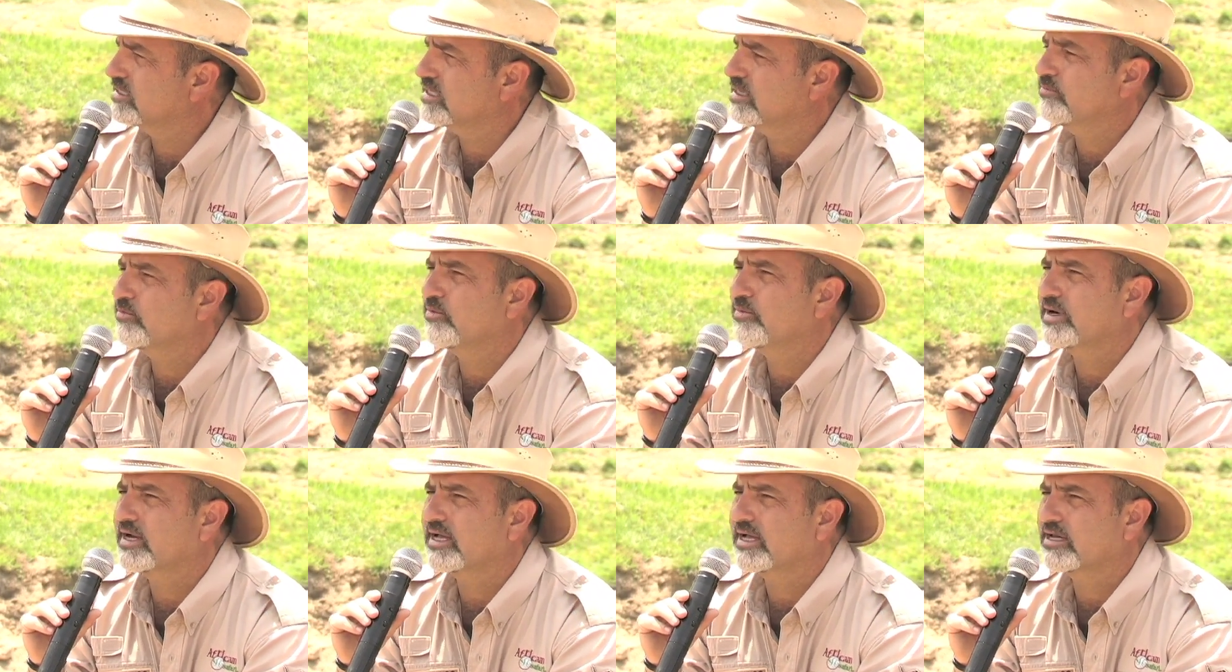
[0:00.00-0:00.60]

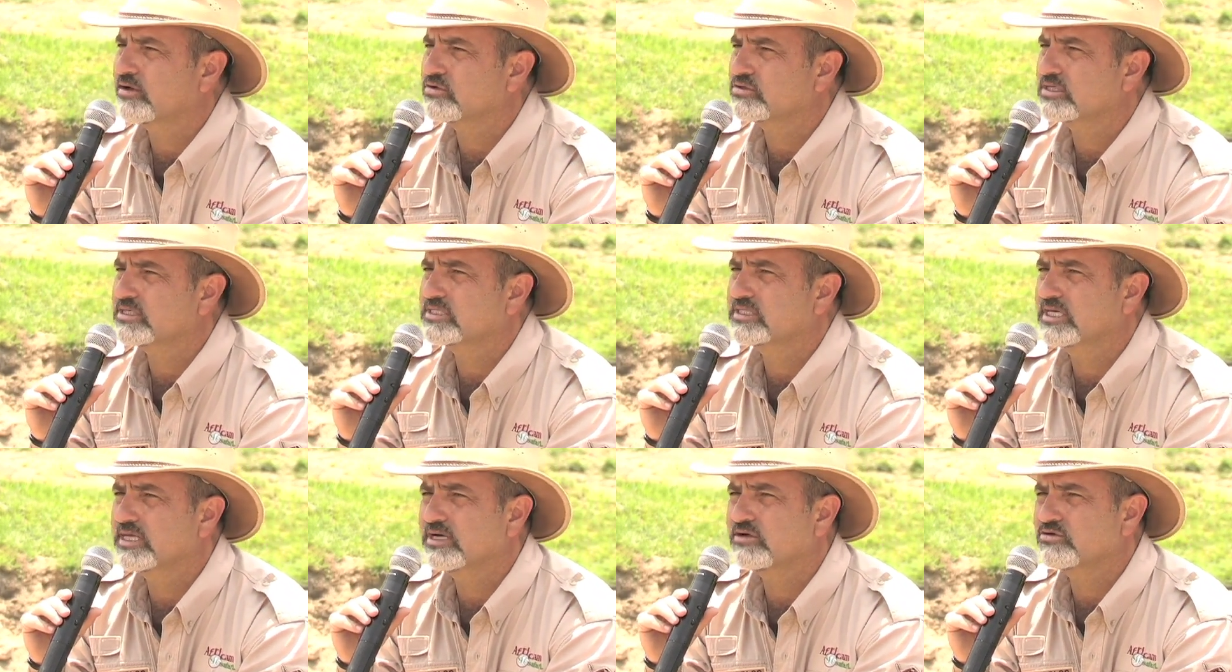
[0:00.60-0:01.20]
tiempo para que no se
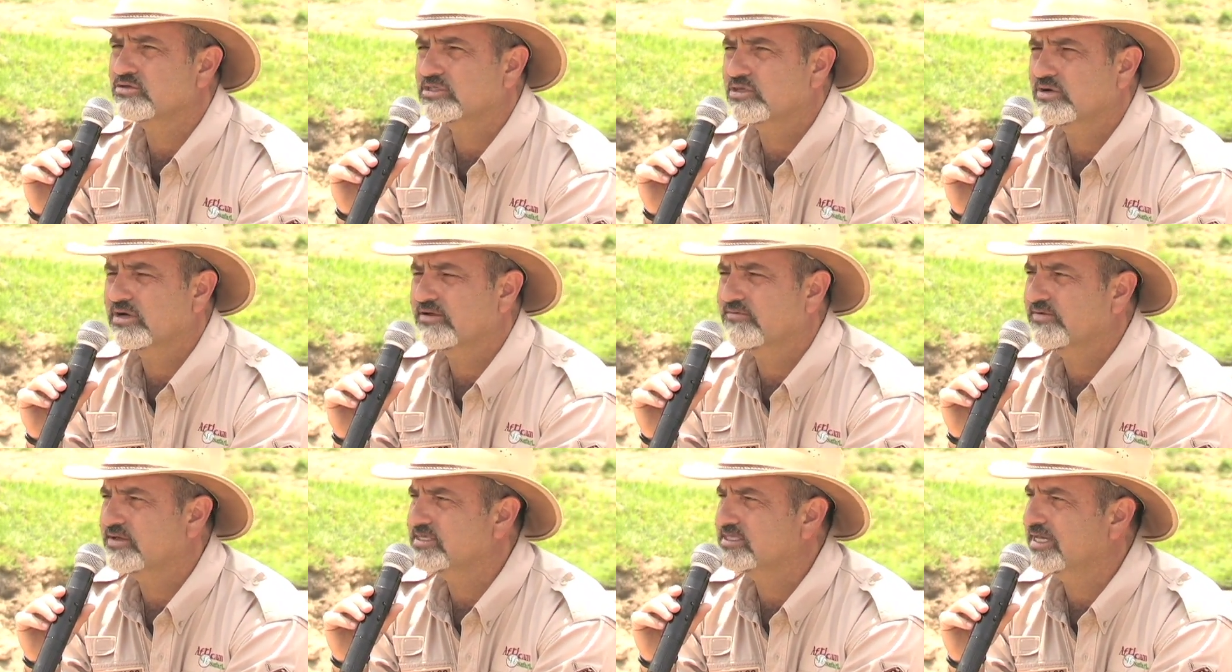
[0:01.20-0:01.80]
hiciera, nos dieron
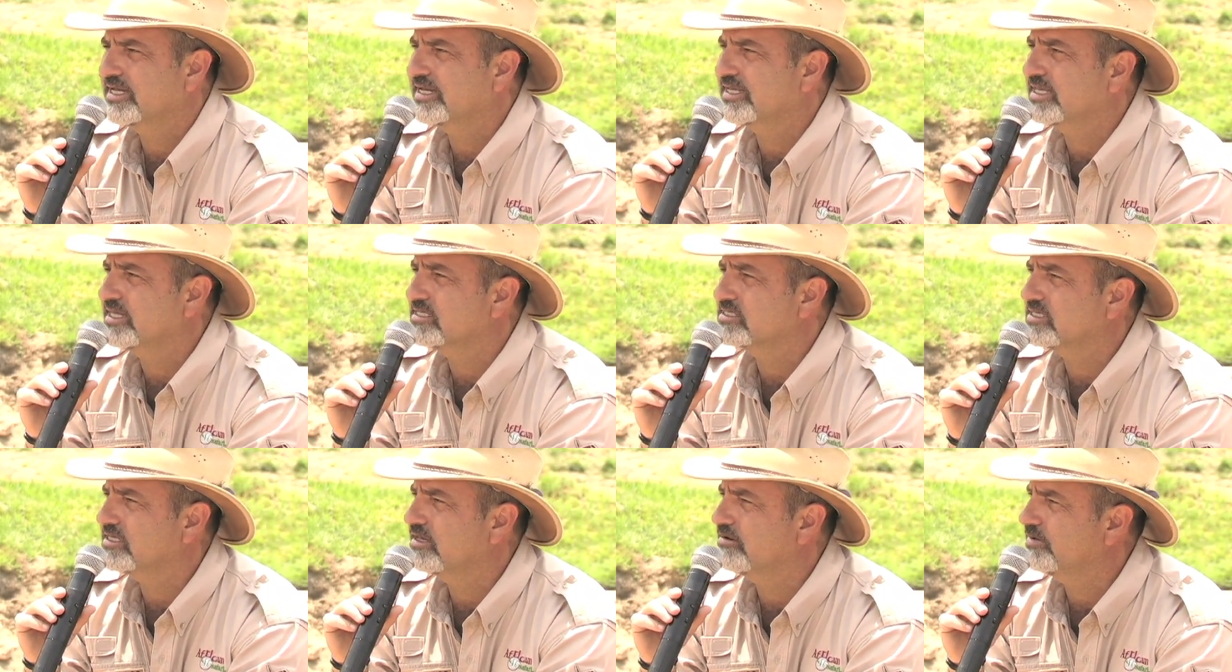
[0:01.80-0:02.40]
la fecha del
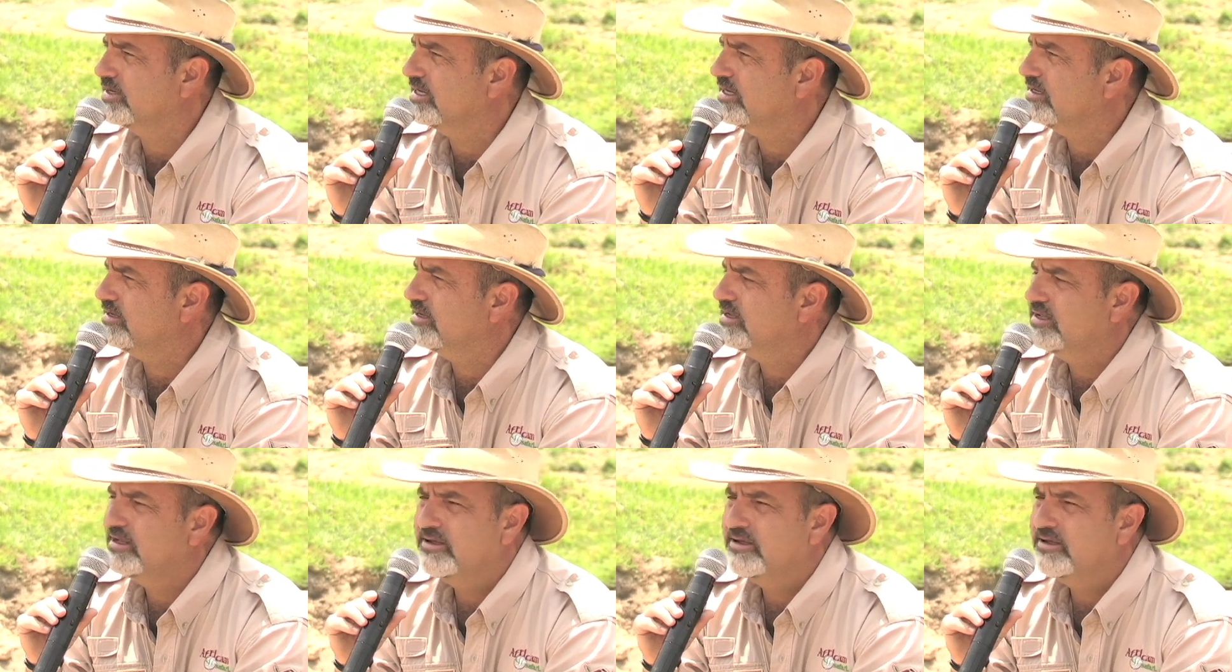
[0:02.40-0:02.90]
15 de abril,